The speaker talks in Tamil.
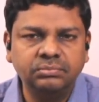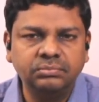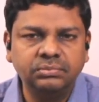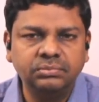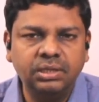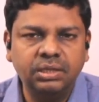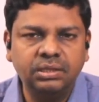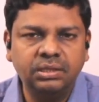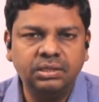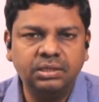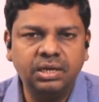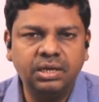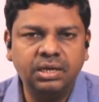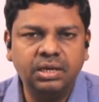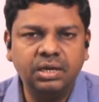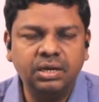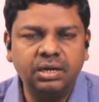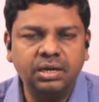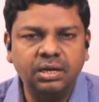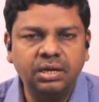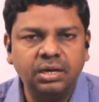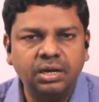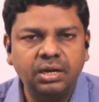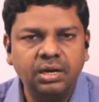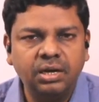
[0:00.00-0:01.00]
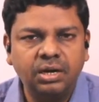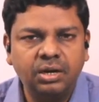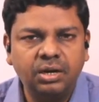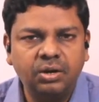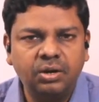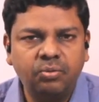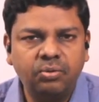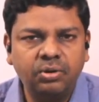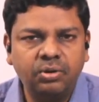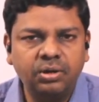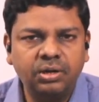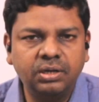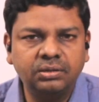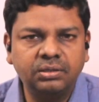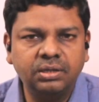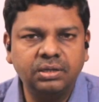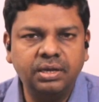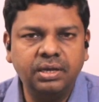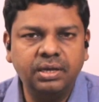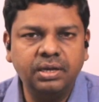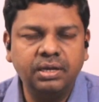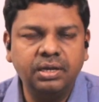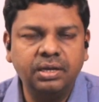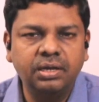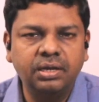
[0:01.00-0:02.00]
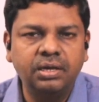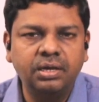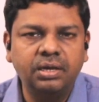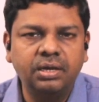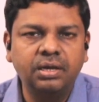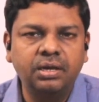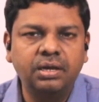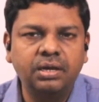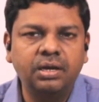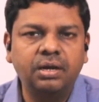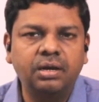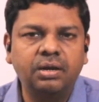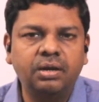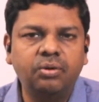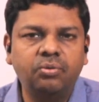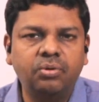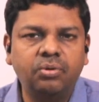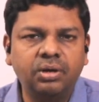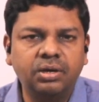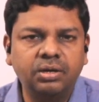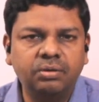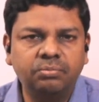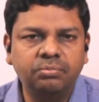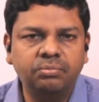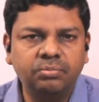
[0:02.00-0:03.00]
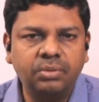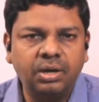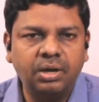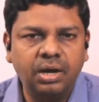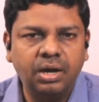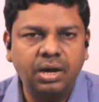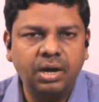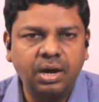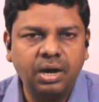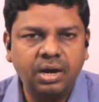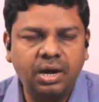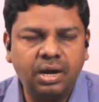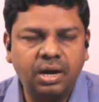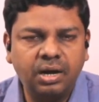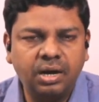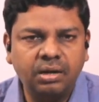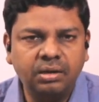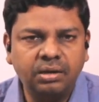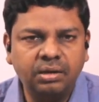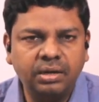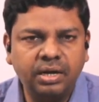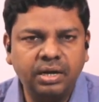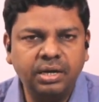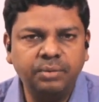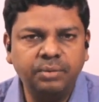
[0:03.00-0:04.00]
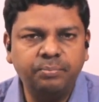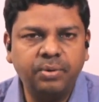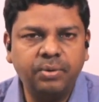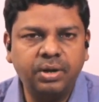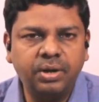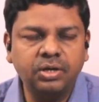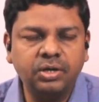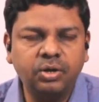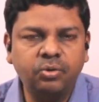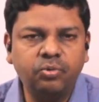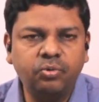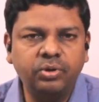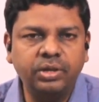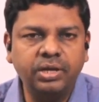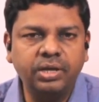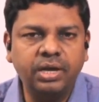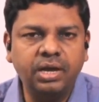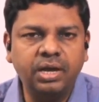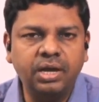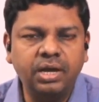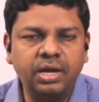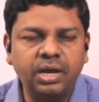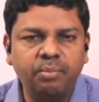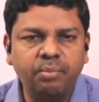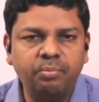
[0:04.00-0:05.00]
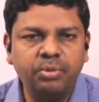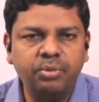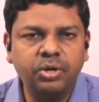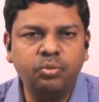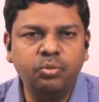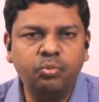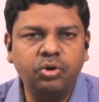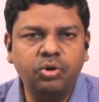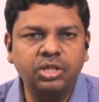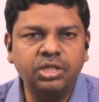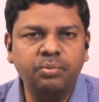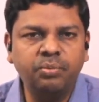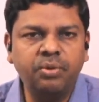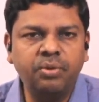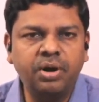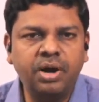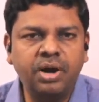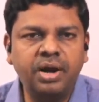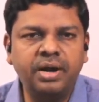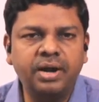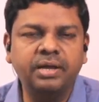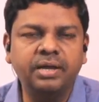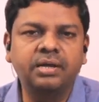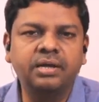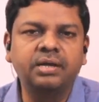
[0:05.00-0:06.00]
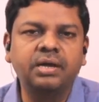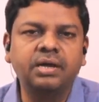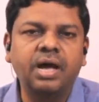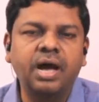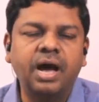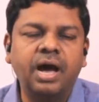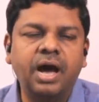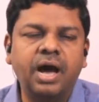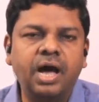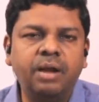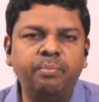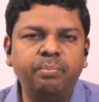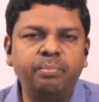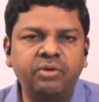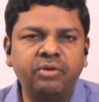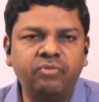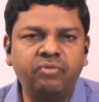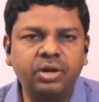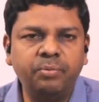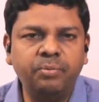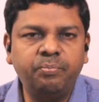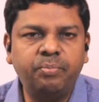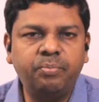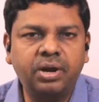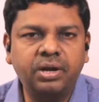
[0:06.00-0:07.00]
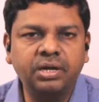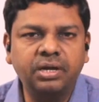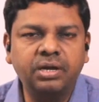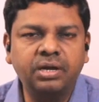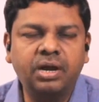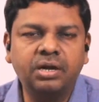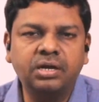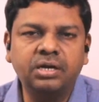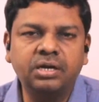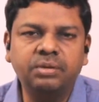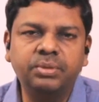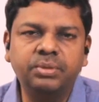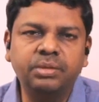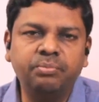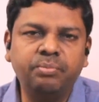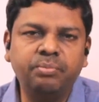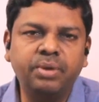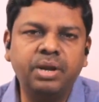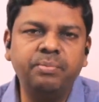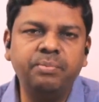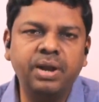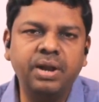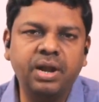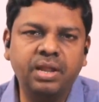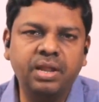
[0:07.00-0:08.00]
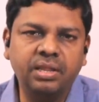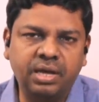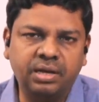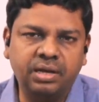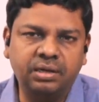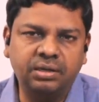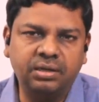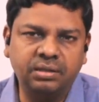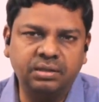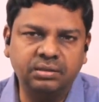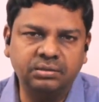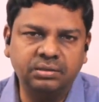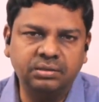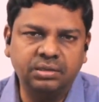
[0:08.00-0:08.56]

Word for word: இந்த உலகத்திலே உலகம் க எண்ணி பார்க்கக்கூடிய மிக உன்னதமான அன்பின் வெளிப்பாட்டை காட்டிலும் அது மேன்மையானதாக இருக்கிறது